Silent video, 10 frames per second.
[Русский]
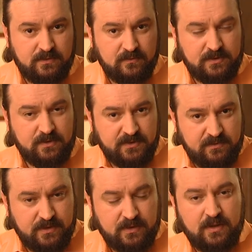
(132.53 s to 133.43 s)
Вот,
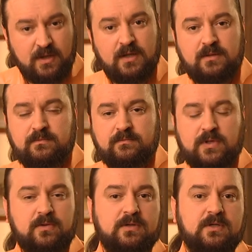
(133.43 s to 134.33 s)
например,
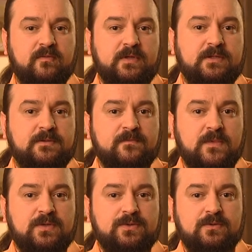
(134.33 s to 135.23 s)
пророк говорит,
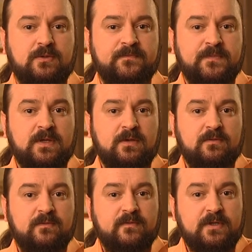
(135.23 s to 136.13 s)
что
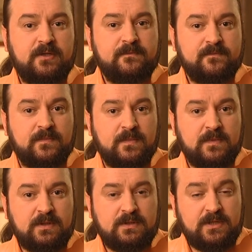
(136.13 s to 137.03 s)
вы
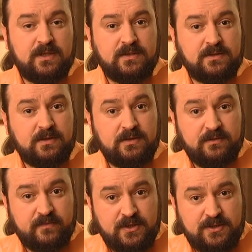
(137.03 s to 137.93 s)
делаете такие
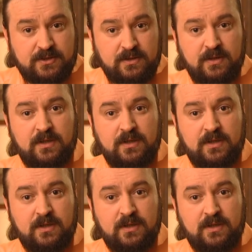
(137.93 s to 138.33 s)
вещи,